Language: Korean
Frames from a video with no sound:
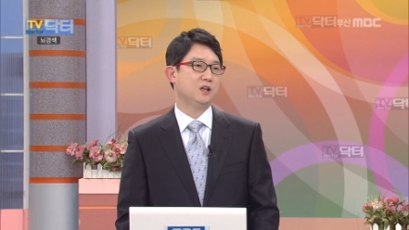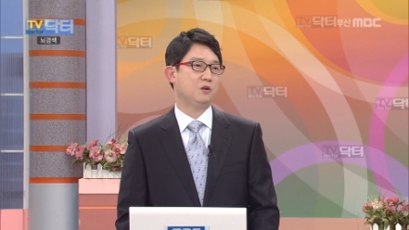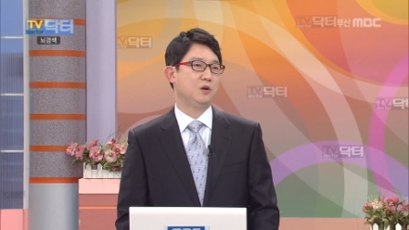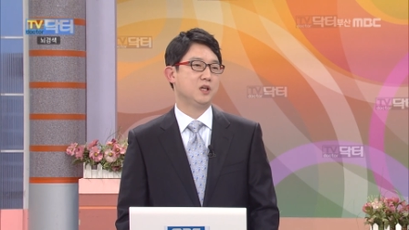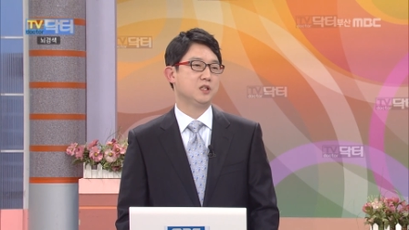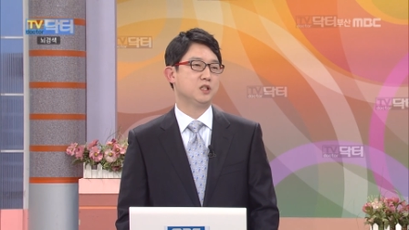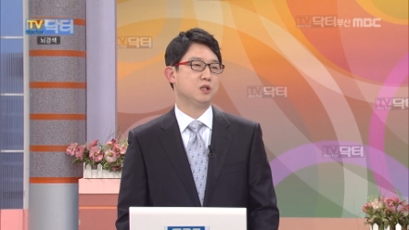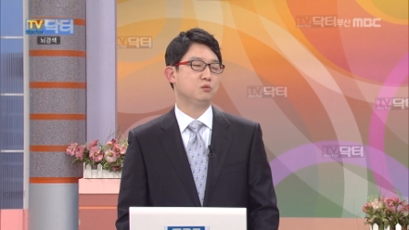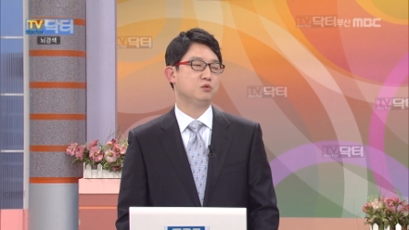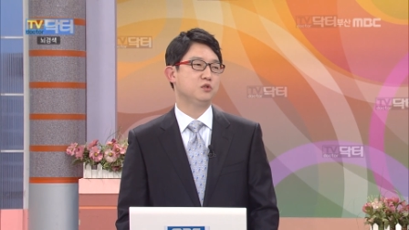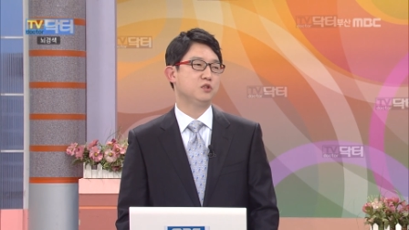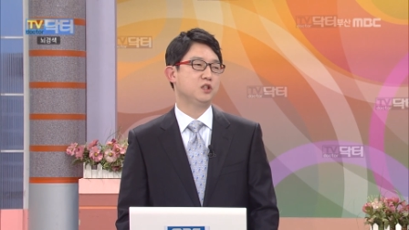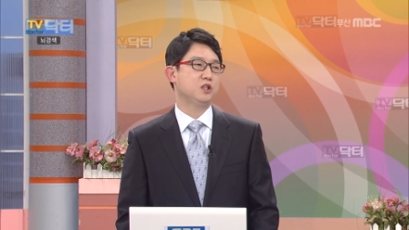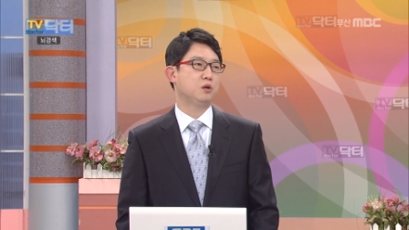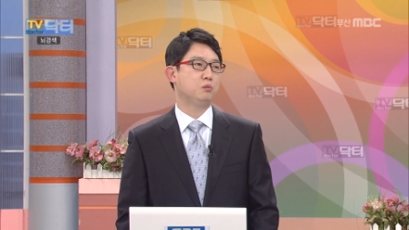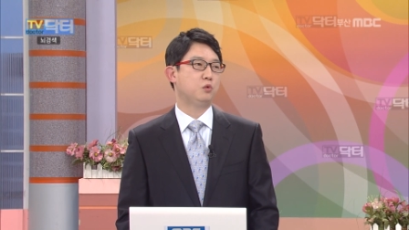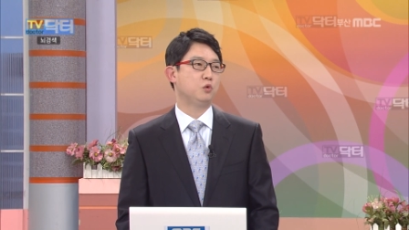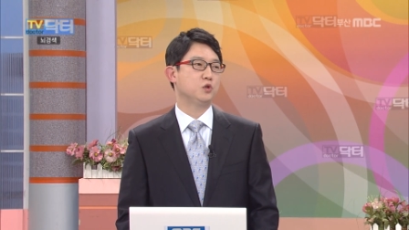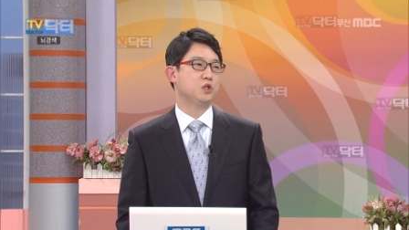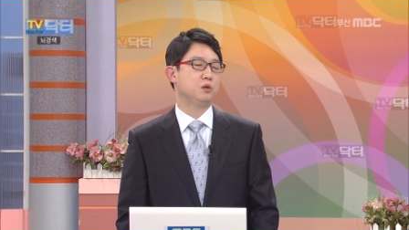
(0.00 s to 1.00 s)

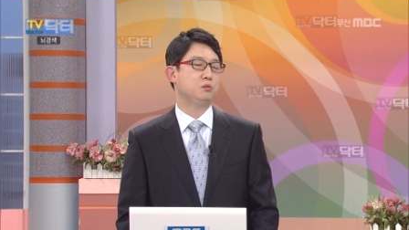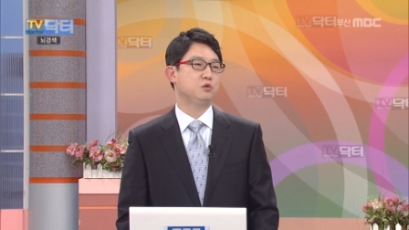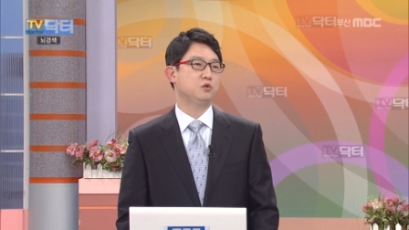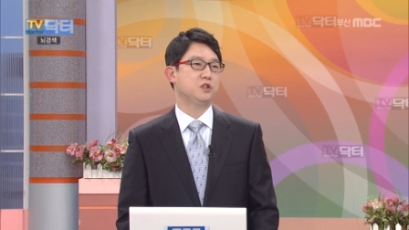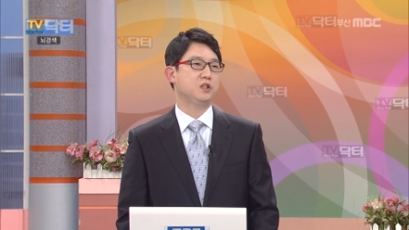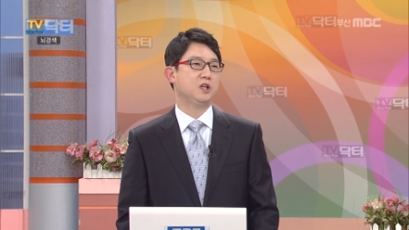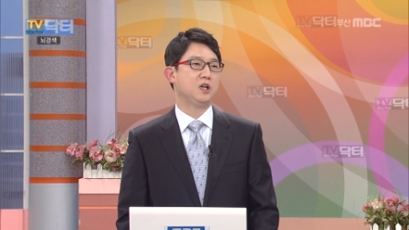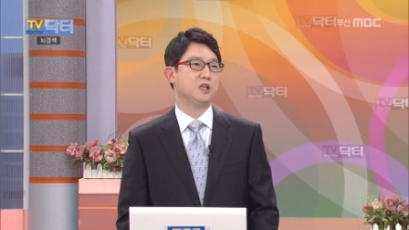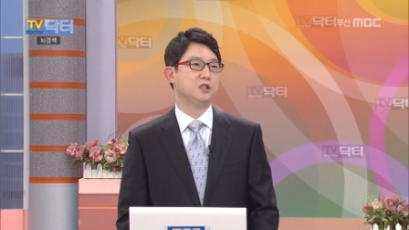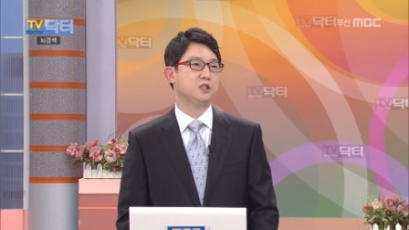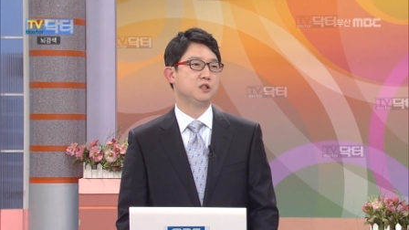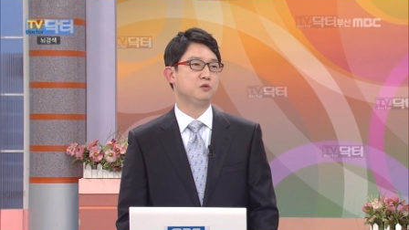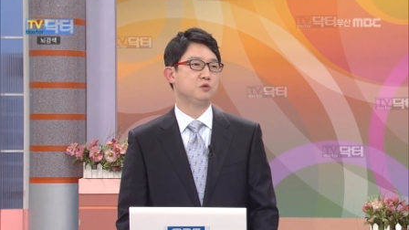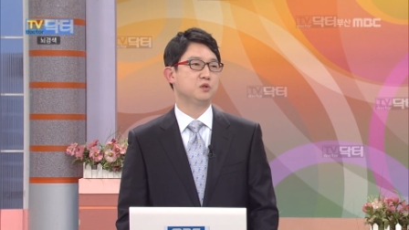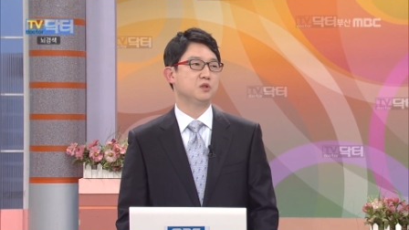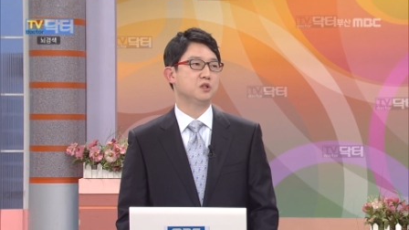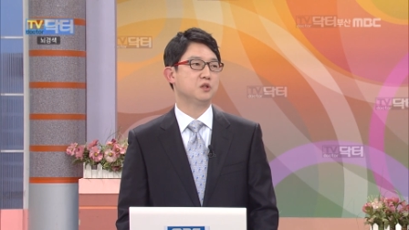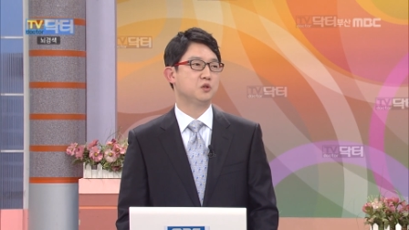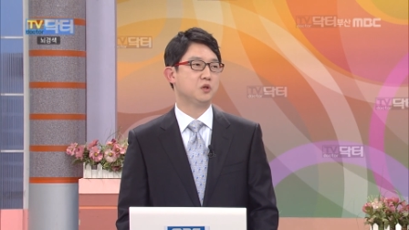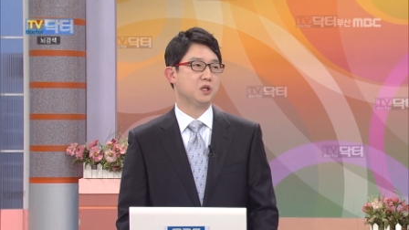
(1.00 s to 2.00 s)
환자분들이나 보호자분들이 하실
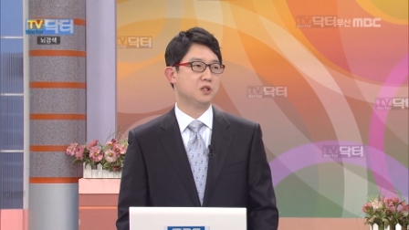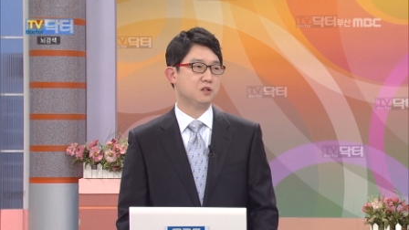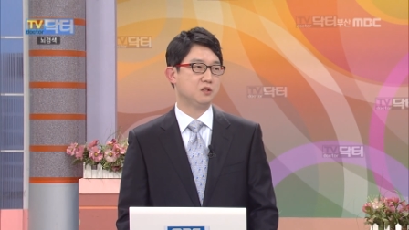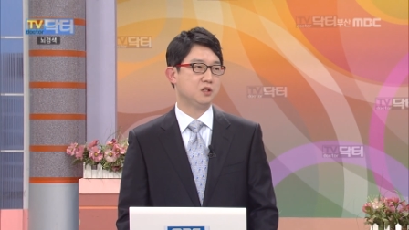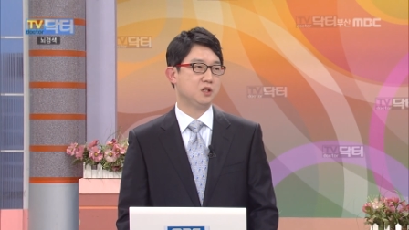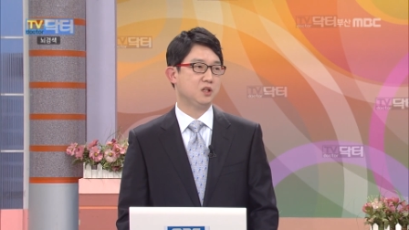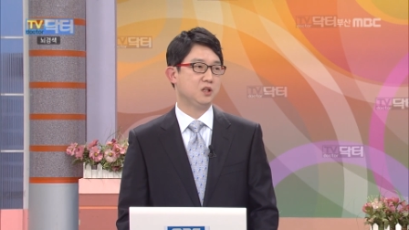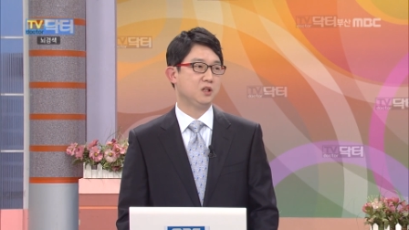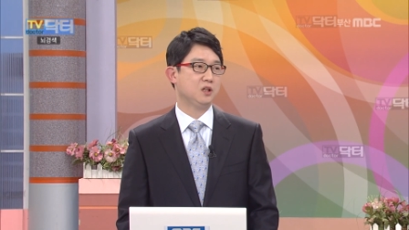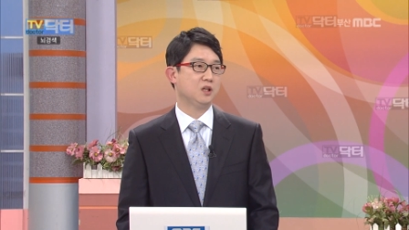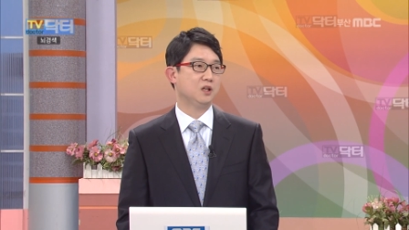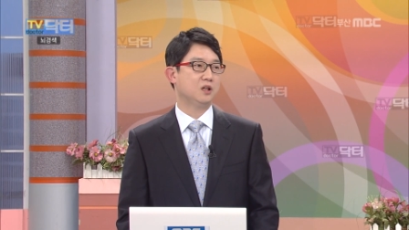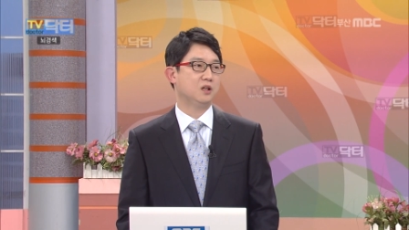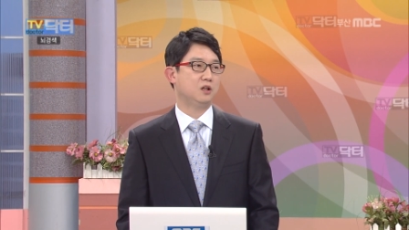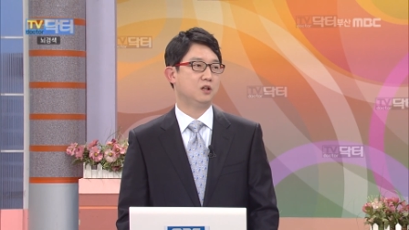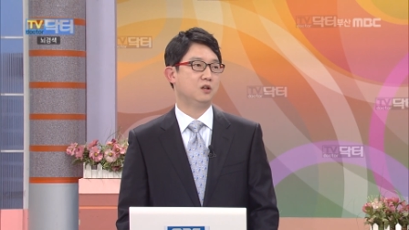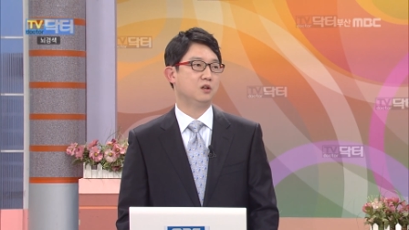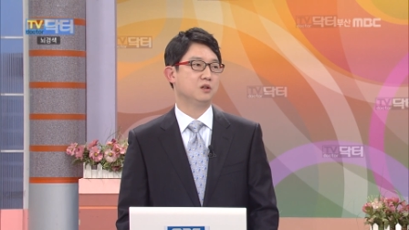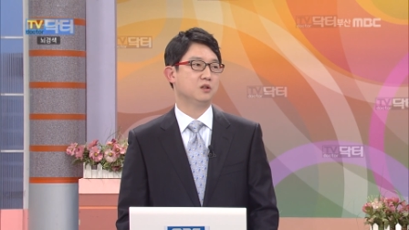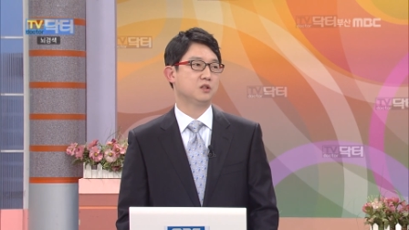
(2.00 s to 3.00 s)
수 있는 최선의
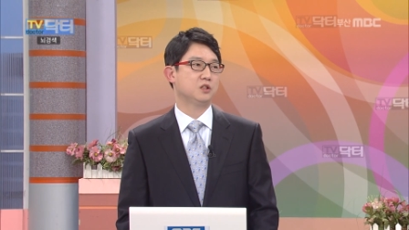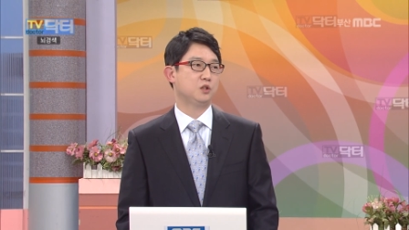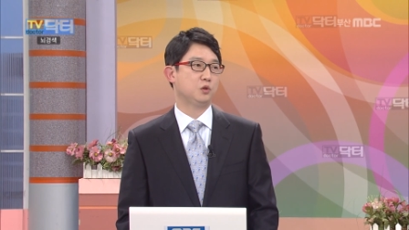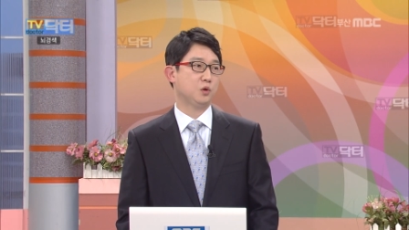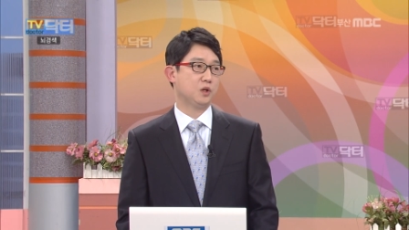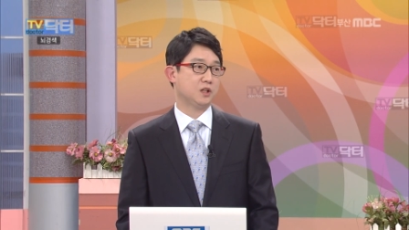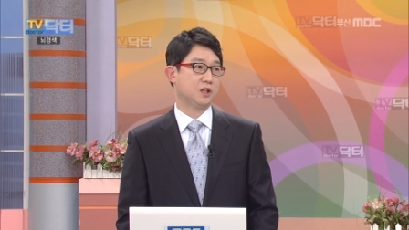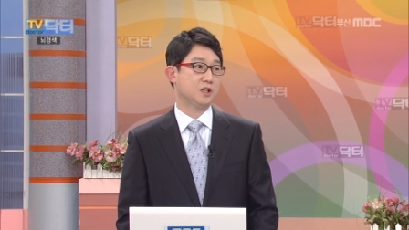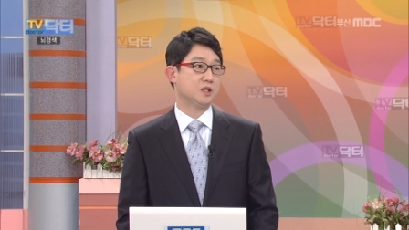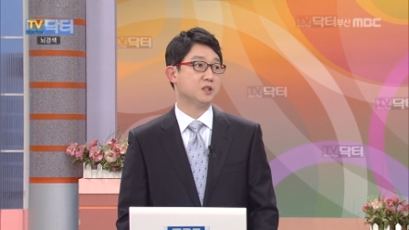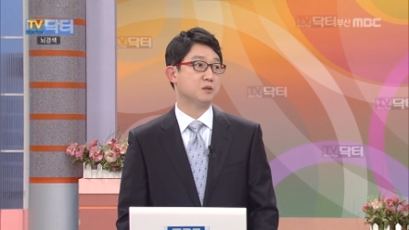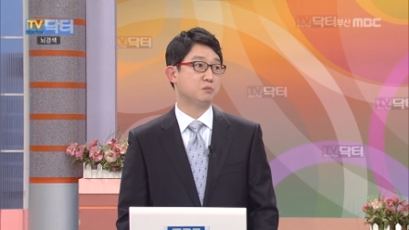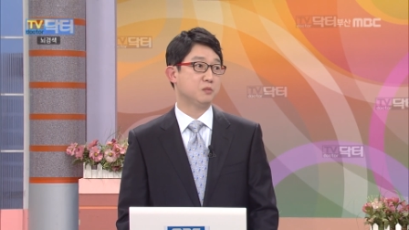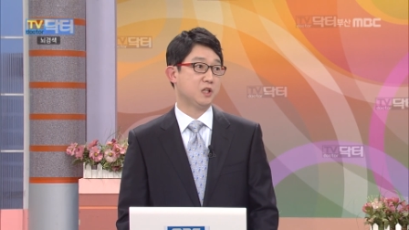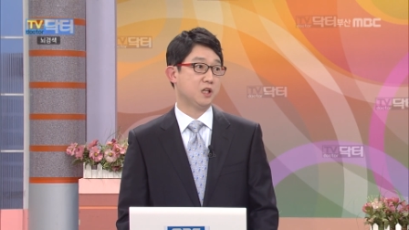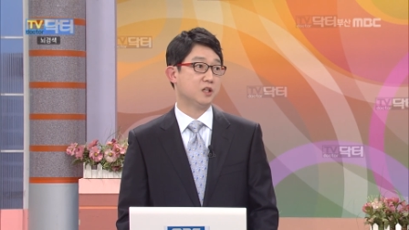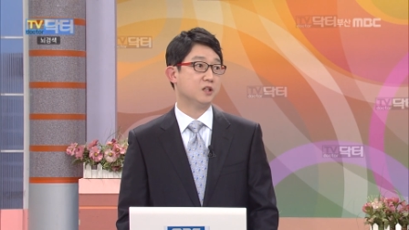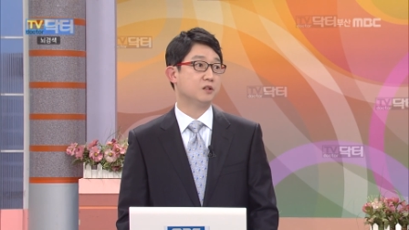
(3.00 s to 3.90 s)
어, 치료가 되겠습니다.